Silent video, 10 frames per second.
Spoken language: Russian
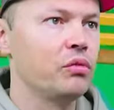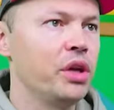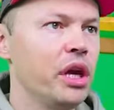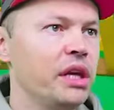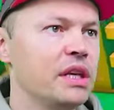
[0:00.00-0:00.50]
У
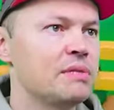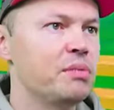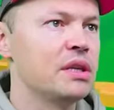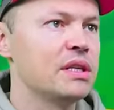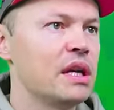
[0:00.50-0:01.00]
меня есть
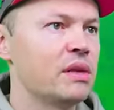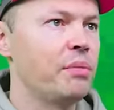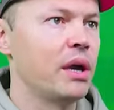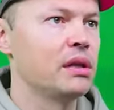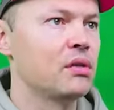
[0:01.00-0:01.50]

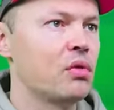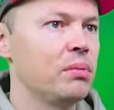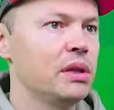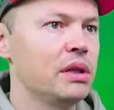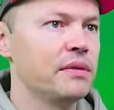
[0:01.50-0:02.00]
55
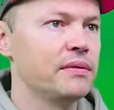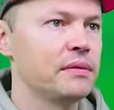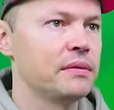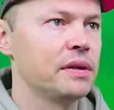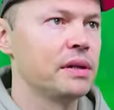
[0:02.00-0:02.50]
дроплетов.
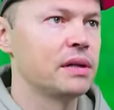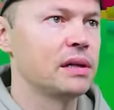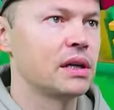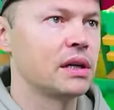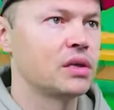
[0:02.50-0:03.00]
Это
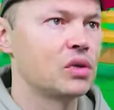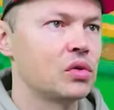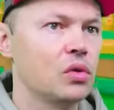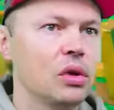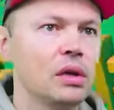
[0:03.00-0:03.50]

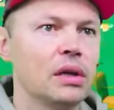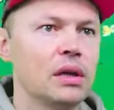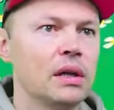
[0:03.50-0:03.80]
хорошо.